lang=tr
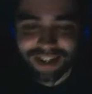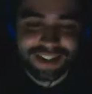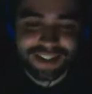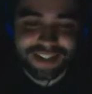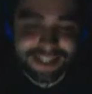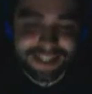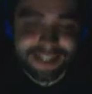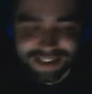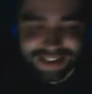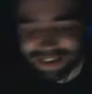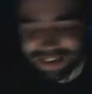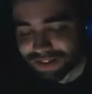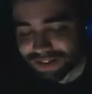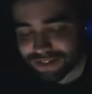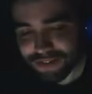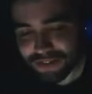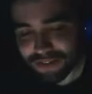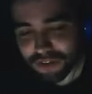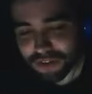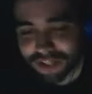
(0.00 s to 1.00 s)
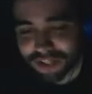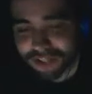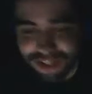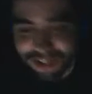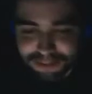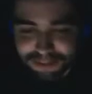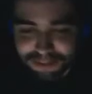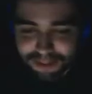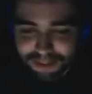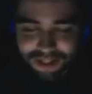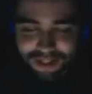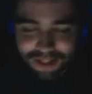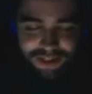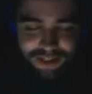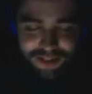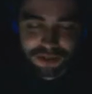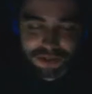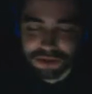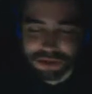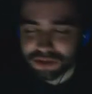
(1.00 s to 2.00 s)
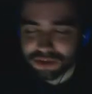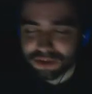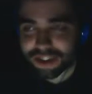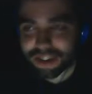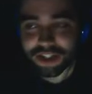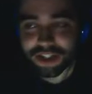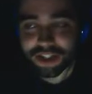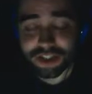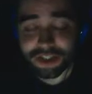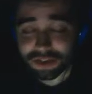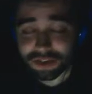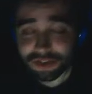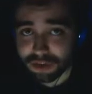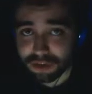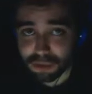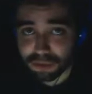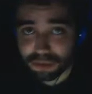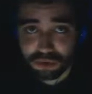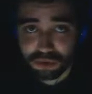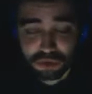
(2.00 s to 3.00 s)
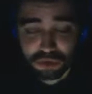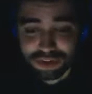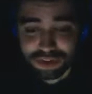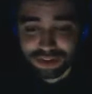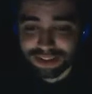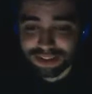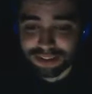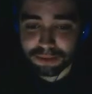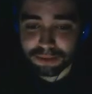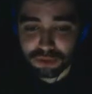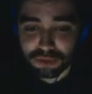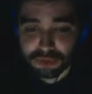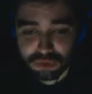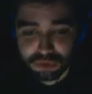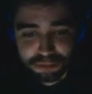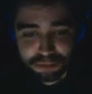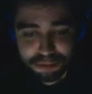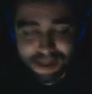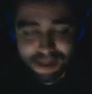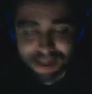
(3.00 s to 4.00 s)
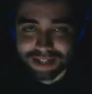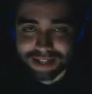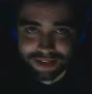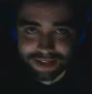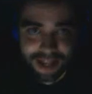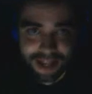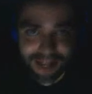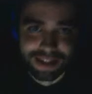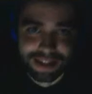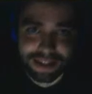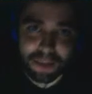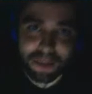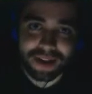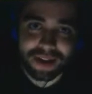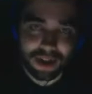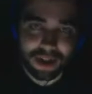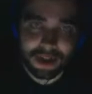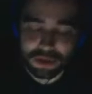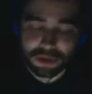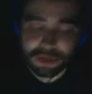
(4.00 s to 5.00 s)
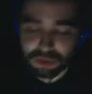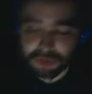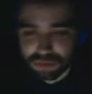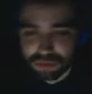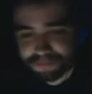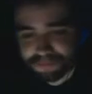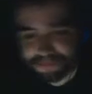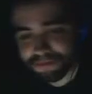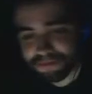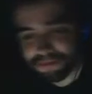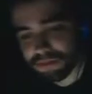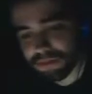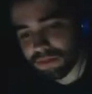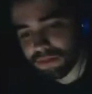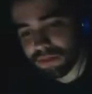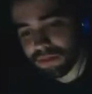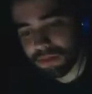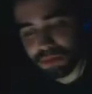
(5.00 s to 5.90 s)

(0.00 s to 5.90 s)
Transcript: için Verdehill, Belladeon, yine şekilde Veramos, Sigmarus, Megan en temel kadrodur. Bu